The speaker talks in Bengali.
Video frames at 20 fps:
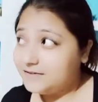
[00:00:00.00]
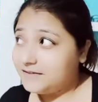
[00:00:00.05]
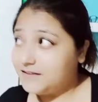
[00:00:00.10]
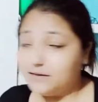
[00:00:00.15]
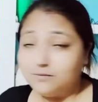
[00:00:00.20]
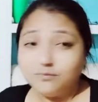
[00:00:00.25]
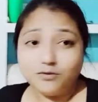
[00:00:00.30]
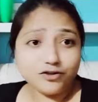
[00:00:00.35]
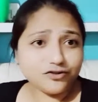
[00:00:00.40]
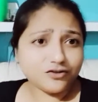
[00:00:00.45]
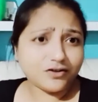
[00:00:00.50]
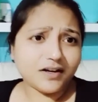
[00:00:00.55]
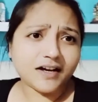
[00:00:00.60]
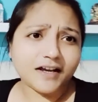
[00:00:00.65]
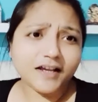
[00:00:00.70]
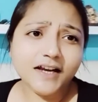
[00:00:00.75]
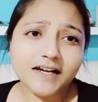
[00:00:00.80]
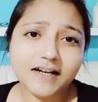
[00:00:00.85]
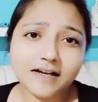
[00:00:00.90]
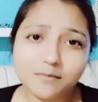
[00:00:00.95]
তিন বছর আগে
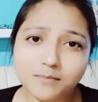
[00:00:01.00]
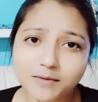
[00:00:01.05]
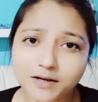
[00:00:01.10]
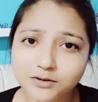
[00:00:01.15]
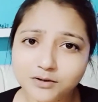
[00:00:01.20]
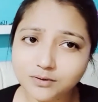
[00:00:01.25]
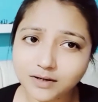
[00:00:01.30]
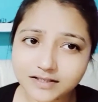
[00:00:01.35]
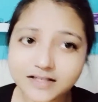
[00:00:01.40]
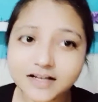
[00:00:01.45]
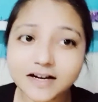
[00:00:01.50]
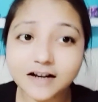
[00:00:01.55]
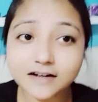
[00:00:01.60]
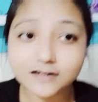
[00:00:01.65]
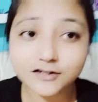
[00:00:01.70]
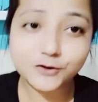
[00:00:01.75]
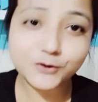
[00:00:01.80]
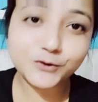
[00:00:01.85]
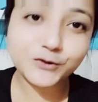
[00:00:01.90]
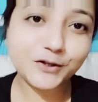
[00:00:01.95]
এটা আমরা দু হাজার
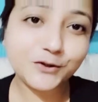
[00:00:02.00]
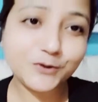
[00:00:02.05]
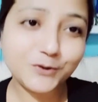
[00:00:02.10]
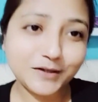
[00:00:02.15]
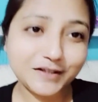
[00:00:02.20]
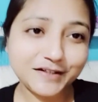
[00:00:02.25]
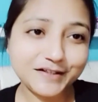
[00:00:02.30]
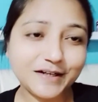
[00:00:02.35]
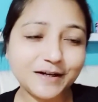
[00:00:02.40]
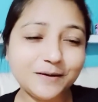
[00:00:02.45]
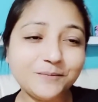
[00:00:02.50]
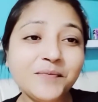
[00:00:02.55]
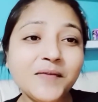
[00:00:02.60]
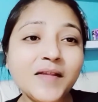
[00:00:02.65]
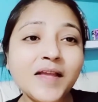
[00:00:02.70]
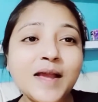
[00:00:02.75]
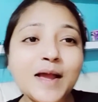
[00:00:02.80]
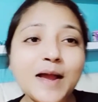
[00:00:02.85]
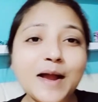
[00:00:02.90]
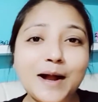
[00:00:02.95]
আঠেরোতে করেছিলাম
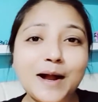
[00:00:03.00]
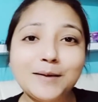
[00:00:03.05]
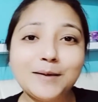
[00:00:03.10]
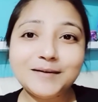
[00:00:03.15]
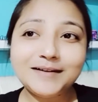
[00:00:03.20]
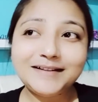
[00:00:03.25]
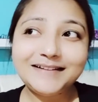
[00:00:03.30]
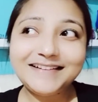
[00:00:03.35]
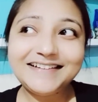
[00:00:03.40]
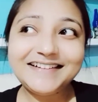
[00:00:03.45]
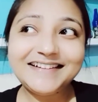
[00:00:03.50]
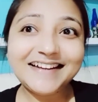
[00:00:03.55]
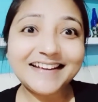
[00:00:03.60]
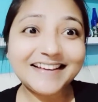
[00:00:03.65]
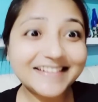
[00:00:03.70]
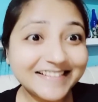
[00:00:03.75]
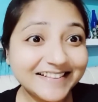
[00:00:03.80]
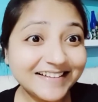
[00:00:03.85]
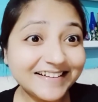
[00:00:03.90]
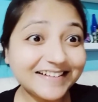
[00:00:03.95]
আমাদের
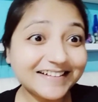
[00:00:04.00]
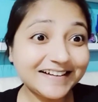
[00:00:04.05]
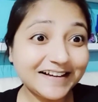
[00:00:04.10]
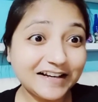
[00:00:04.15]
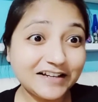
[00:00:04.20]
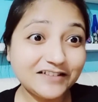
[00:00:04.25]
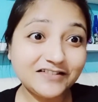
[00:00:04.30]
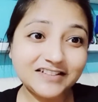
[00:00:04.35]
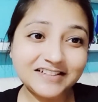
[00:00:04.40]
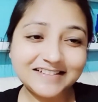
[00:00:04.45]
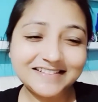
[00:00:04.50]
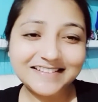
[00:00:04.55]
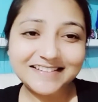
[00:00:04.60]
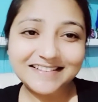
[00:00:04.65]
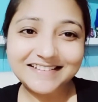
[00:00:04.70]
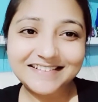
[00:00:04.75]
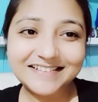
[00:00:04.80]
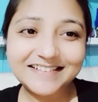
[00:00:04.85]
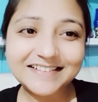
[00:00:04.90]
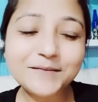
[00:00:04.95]
টেন্থ ইয়ার
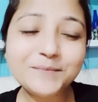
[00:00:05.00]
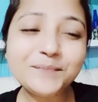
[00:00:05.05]
অ্যানিভার্সারিতে